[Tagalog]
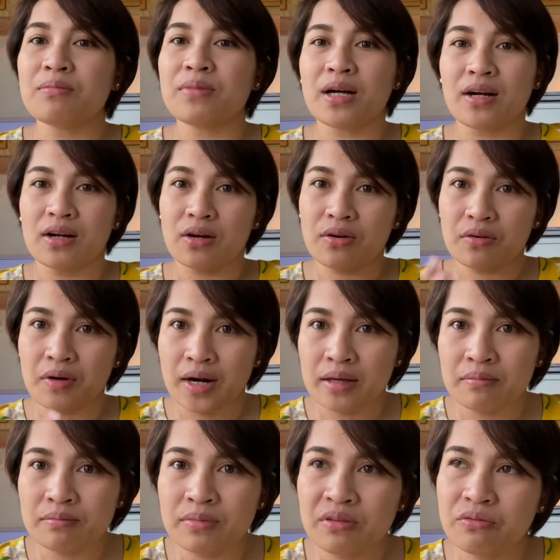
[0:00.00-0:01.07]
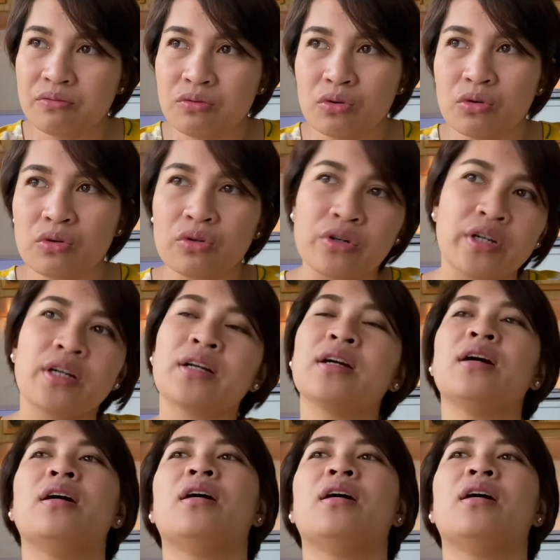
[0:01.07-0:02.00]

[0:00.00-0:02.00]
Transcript: ba kag crime before